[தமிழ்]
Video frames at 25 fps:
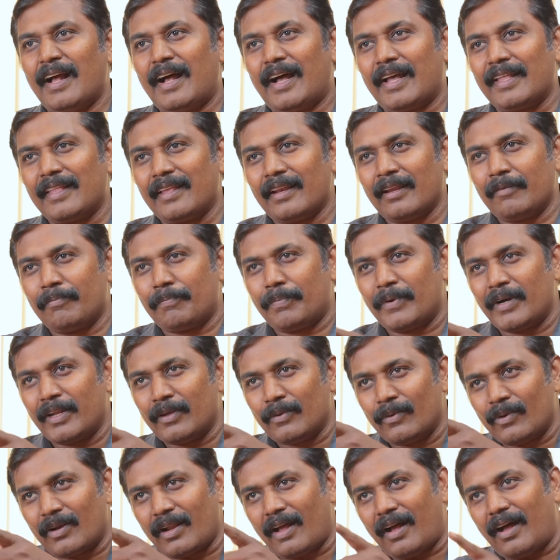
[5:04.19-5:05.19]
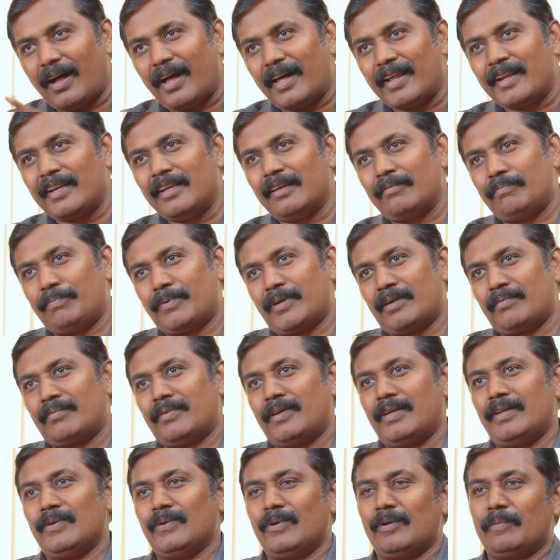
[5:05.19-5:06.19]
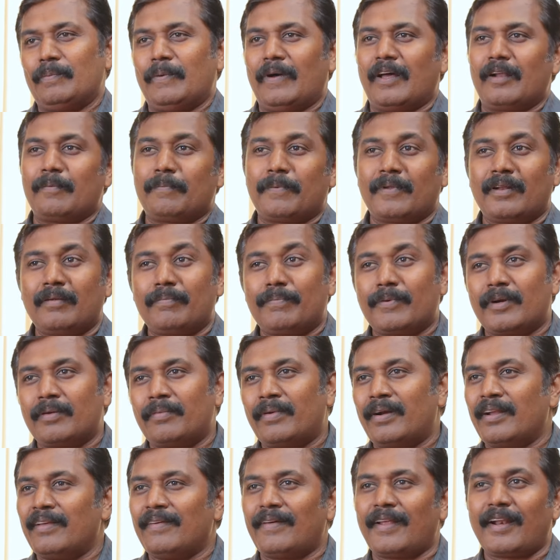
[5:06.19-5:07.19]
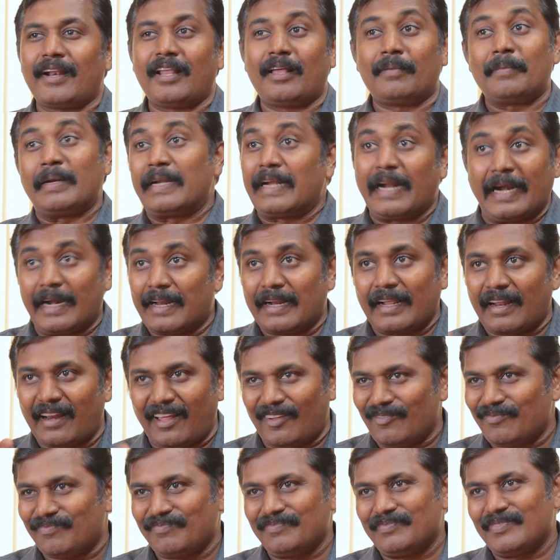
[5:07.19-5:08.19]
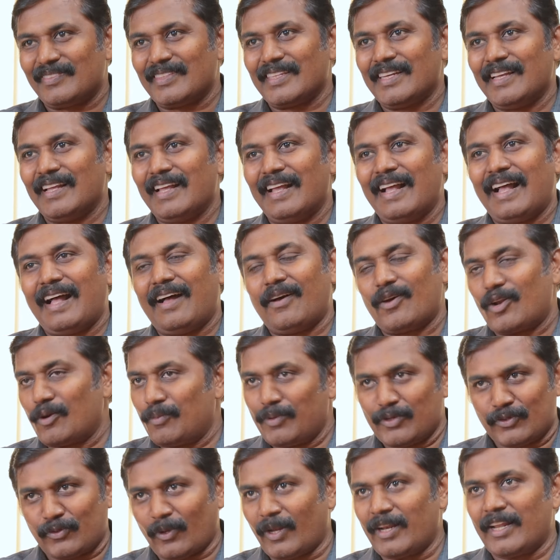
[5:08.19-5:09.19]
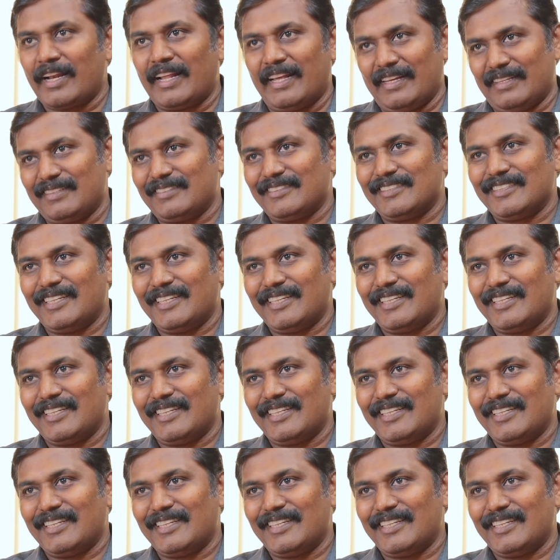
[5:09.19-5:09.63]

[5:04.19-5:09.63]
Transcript: அதில் எப்படி ஒரு ஆரிய பெண்மணி ஒரு பார்ப்பன பெண்மணி வரலாம்னு கேட்டிருக்கலாம் அவர் அப்படி சொல்லலை